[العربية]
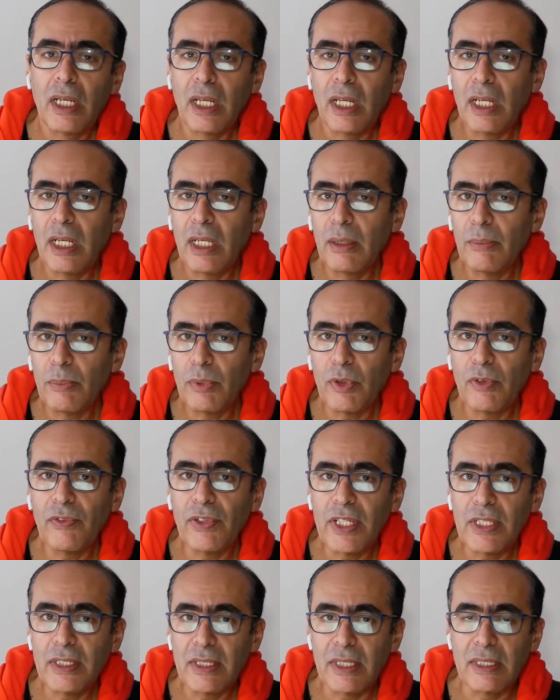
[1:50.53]

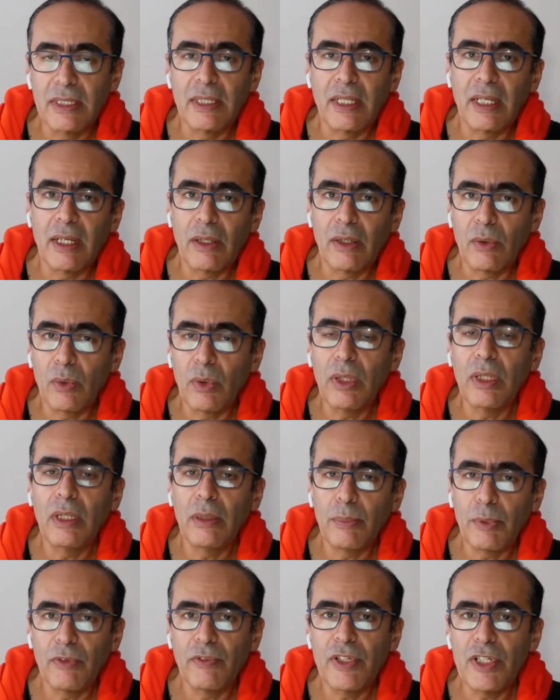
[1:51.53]
البروفنسز كل
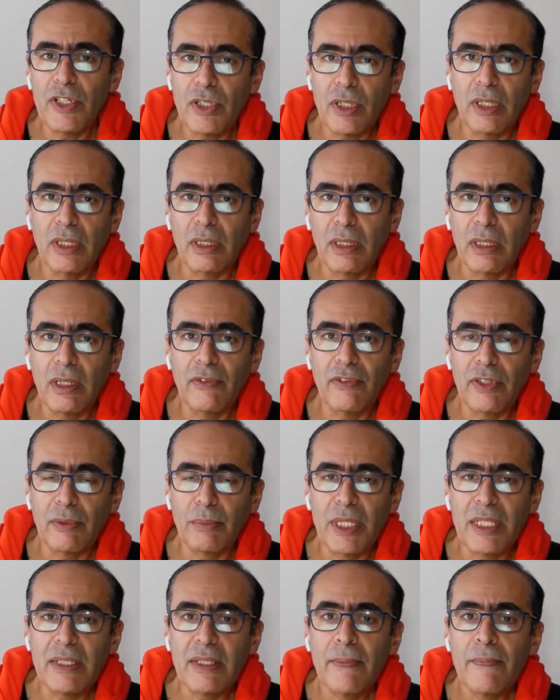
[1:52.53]
البروفنشال جوفرمنت